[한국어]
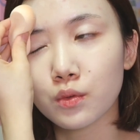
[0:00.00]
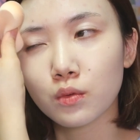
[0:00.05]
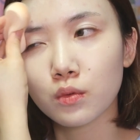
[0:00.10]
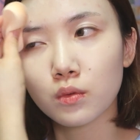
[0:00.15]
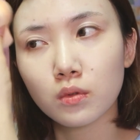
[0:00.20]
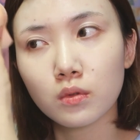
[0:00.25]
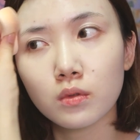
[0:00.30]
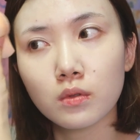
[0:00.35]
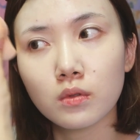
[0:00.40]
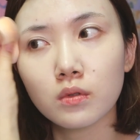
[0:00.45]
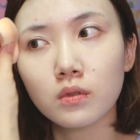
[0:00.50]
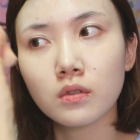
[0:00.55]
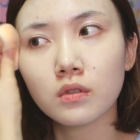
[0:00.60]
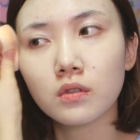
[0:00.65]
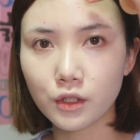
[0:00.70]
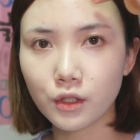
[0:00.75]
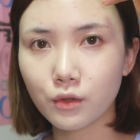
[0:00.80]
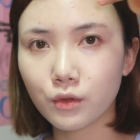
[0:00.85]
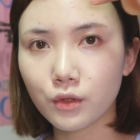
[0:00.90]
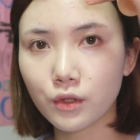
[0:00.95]
좋고
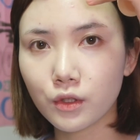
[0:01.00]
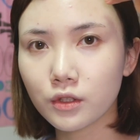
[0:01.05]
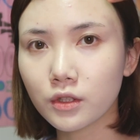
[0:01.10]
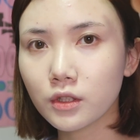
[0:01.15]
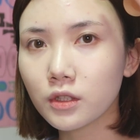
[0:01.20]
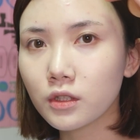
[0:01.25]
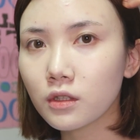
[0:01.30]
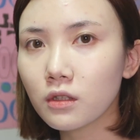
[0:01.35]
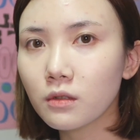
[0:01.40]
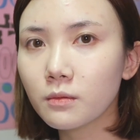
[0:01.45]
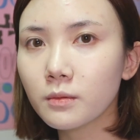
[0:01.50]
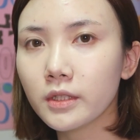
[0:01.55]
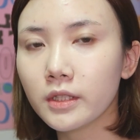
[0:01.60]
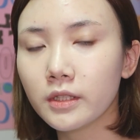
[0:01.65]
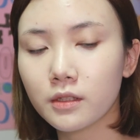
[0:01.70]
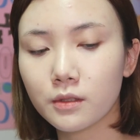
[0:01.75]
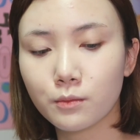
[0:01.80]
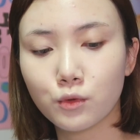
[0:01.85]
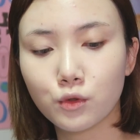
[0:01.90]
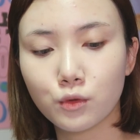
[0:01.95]
그리고 이런 트러블
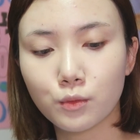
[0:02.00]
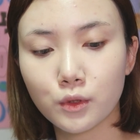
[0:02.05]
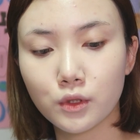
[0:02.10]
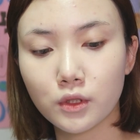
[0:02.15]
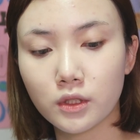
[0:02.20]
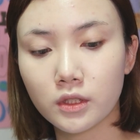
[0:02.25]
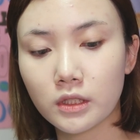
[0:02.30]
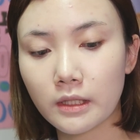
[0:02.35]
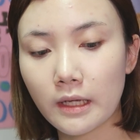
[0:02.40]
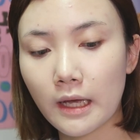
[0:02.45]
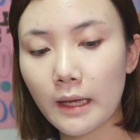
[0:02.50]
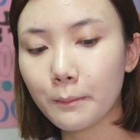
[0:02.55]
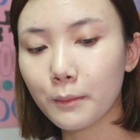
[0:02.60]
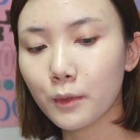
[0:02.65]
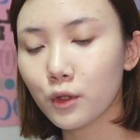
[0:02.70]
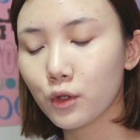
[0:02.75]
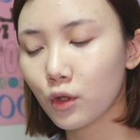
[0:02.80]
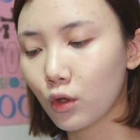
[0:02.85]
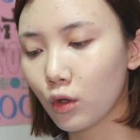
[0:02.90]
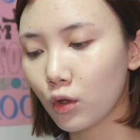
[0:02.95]
있는 부분은 제가 한
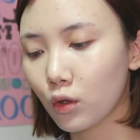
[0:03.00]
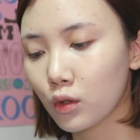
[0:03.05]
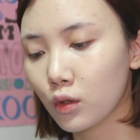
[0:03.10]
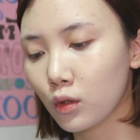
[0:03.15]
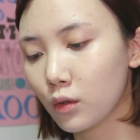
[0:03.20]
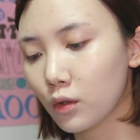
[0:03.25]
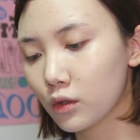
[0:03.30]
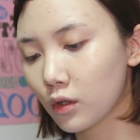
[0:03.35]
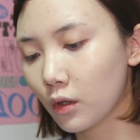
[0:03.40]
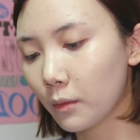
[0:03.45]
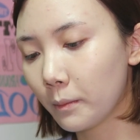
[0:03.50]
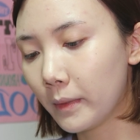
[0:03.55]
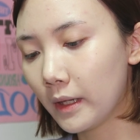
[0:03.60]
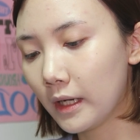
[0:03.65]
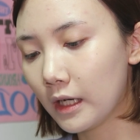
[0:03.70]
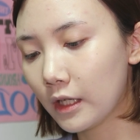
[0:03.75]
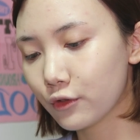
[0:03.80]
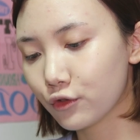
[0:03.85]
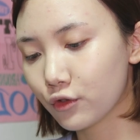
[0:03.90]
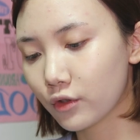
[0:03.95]
번 더
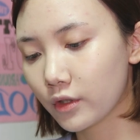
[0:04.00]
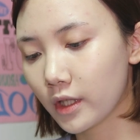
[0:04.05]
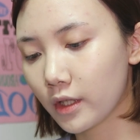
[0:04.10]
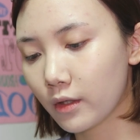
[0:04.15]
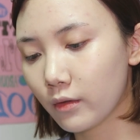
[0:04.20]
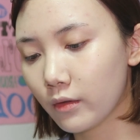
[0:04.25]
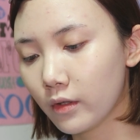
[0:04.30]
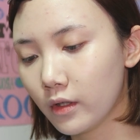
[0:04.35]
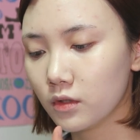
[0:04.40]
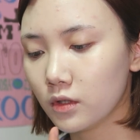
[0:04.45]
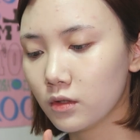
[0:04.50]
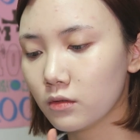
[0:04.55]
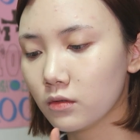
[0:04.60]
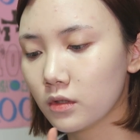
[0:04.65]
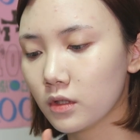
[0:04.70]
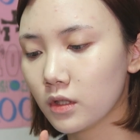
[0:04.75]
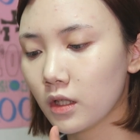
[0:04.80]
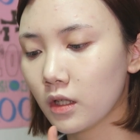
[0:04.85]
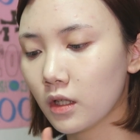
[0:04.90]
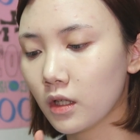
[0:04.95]
덧발라줄게요.
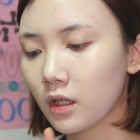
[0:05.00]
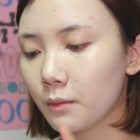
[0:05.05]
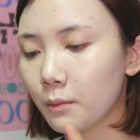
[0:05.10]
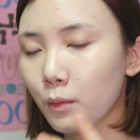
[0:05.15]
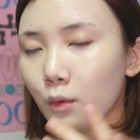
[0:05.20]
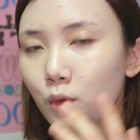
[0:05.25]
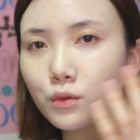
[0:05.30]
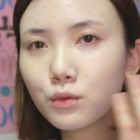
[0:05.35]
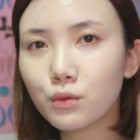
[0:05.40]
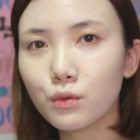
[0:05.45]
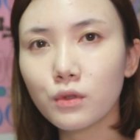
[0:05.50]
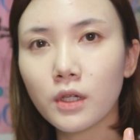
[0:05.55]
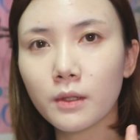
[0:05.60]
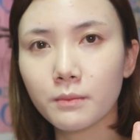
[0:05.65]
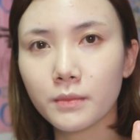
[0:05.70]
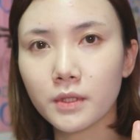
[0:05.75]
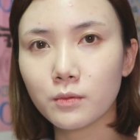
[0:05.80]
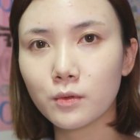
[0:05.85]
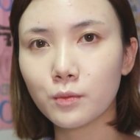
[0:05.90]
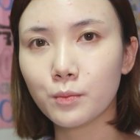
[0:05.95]
그리고 제가
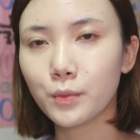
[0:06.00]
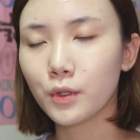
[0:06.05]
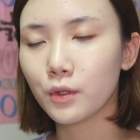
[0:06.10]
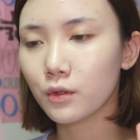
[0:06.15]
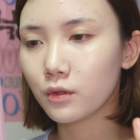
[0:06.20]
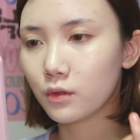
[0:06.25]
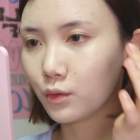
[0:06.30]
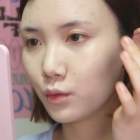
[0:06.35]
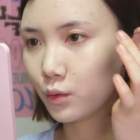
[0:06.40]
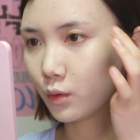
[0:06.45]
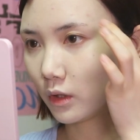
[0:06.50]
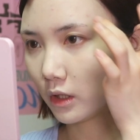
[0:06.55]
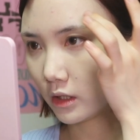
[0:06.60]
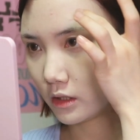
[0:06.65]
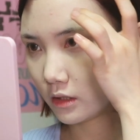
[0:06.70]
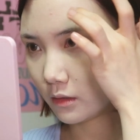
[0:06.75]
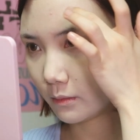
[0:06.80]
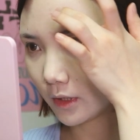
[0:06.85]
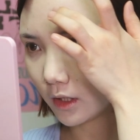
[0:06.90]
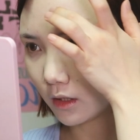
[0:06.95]
뽀송한 피부 표현을
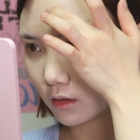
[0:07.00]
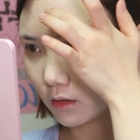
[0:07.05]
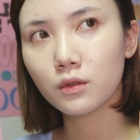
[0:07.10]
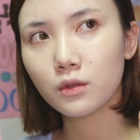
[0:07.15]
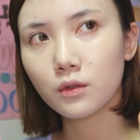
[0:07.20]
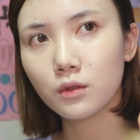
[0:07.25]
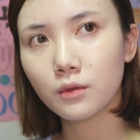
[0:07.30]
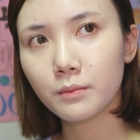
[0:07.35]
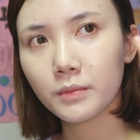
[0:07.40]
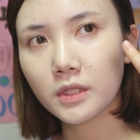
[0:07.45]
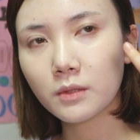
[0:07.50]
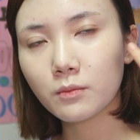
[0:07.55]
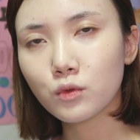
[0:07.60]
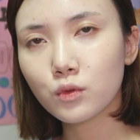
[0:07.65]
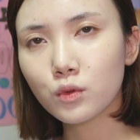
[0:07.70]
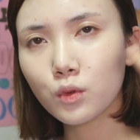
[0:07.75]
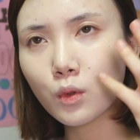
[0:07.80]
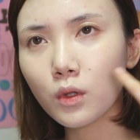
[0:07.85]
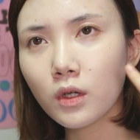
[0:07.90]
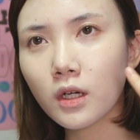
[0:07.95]
좋아하지만
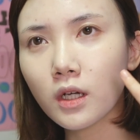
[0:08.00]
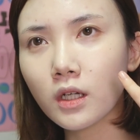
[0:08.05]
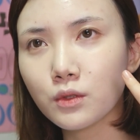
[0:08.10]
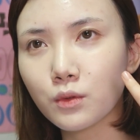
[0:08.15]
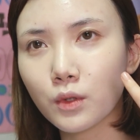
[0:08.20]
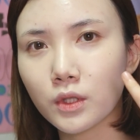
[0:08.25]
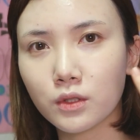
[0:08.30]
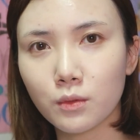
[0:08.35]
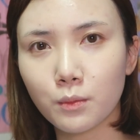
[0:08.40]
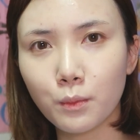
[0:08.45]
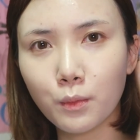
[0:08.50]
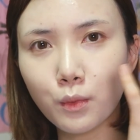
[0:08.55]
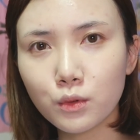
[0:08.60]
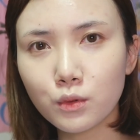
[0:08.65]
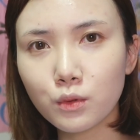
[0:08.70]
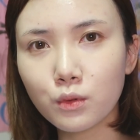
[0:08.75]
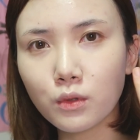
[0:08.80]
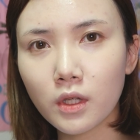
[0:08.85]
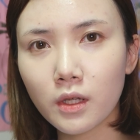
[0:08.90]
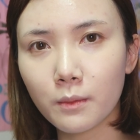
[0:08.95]
피부 속까지 완전
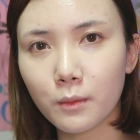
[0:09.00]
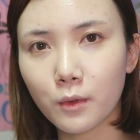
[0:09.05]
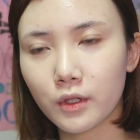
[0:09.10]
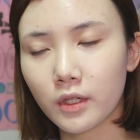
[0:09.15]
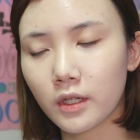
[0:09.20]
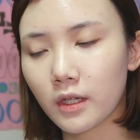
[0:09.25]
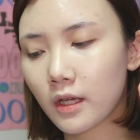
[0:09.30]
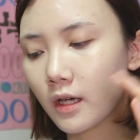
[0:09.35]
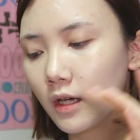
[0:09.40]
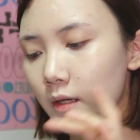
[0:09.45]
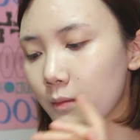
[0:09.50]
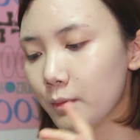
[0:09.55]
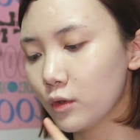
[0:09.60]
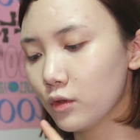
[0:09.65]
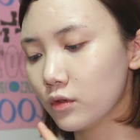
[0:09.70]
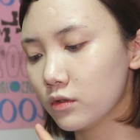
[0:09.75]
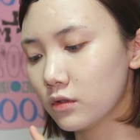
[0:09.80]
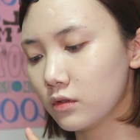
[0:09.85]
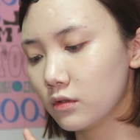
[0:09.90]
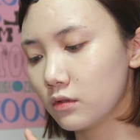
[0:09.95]
뽀송해버리게
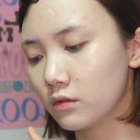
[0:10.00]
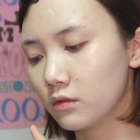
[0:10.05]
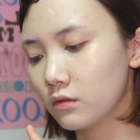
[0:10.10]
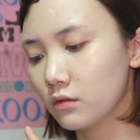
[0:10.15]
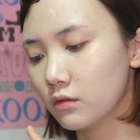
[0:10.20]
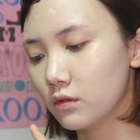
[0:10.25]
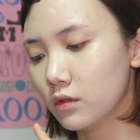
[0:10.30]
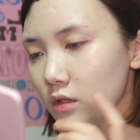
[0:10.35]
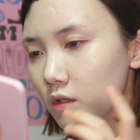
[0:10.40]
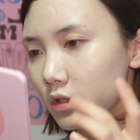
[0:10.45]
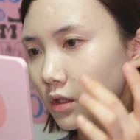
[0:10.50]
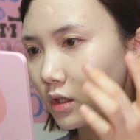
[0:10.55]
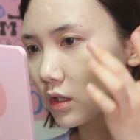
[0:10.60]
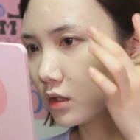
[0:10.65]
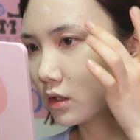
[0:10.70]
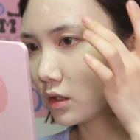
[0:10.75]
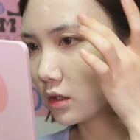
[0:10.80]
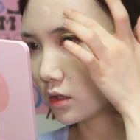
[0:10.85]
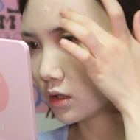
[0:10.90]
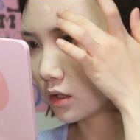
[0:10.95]
하면은
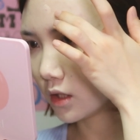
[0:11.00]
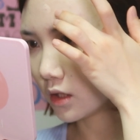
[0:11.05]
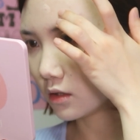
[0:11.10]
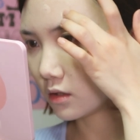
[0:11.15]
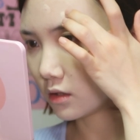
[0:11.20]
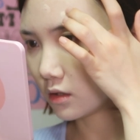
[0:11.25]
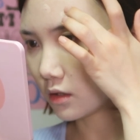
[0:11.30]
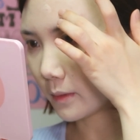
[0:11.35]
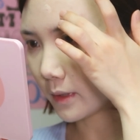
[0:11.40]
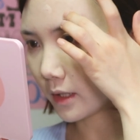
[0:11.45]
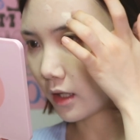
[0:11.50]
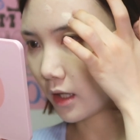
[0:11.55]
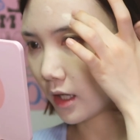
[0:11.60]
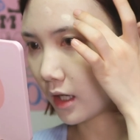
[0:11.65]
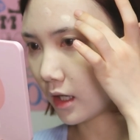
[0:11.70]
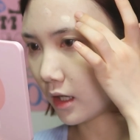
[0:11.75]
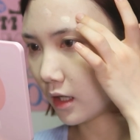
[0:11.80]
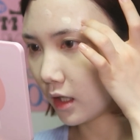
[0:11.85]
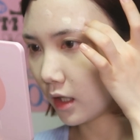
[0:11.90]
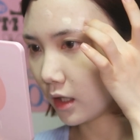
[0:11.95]
시간이 지났을 때 막
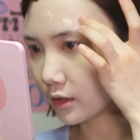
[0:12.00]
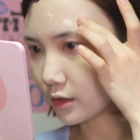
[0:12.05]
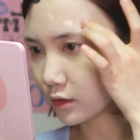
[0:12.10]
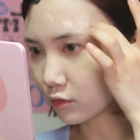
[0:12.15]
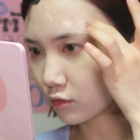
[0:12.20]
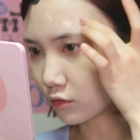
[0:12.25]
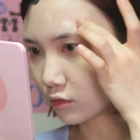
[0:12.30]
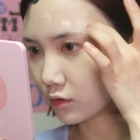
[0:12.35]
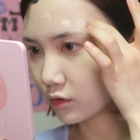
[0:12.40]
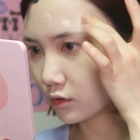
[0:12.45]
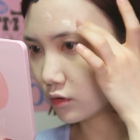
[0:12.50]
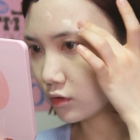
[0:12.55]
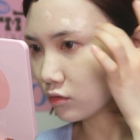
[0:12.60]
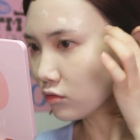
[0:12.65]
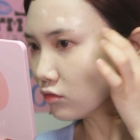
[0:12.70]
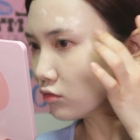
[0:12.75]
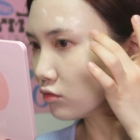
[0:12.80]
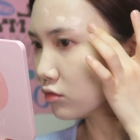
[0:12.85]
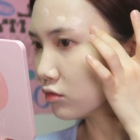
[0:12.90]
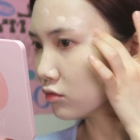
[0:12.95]
갈라지고
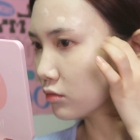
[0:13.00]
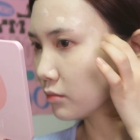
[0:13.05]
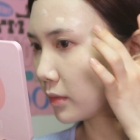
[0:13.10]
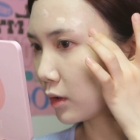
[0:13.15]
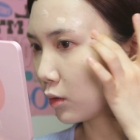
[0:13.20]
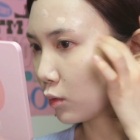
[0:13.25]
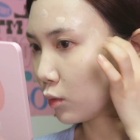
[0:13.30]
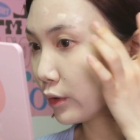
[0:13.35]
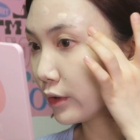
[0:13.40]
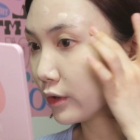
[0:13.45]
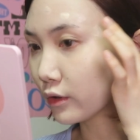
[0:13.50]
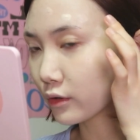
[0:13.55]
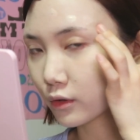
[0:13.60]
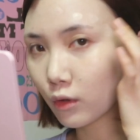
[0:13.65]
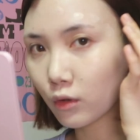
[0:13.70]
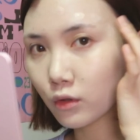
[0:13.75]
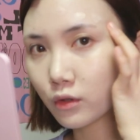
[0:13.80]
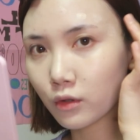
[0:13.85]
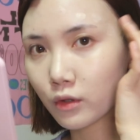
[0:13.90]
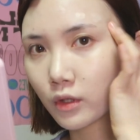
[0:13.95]
뜨고 오히려
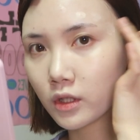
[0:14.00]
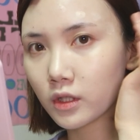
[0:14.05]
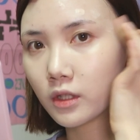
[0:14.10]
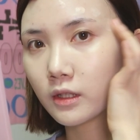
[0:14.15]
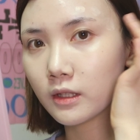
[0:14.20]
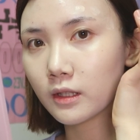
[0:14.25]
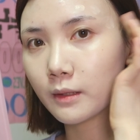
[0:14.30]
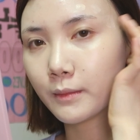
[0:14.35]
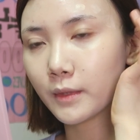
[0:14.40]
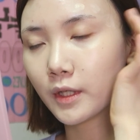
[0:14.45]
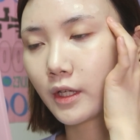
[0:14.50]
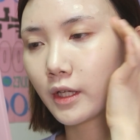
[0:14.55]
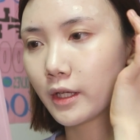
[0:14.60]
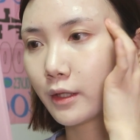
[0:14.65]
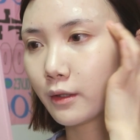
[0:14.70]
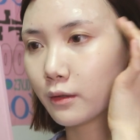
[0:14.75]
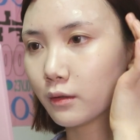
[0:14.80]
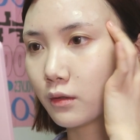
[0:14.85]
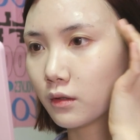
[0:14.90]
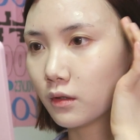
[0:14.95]
더 그렇게 된단
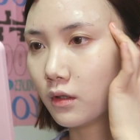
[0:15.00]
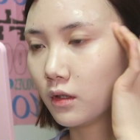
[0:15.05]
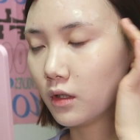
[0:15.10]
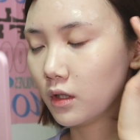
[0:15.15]
말이에요.